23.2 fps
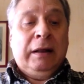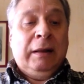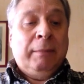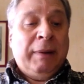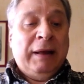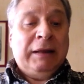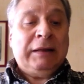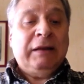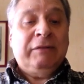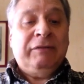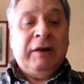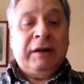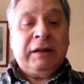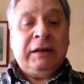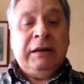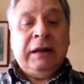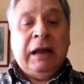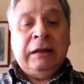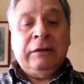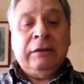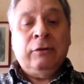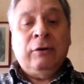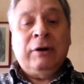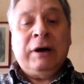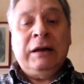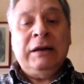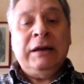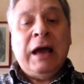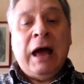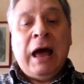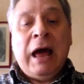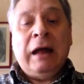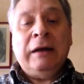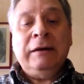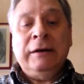l'abate Ferdinando
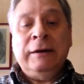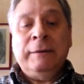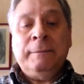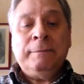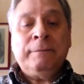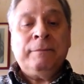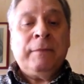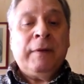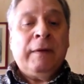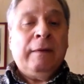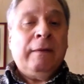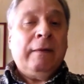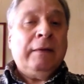Galiani,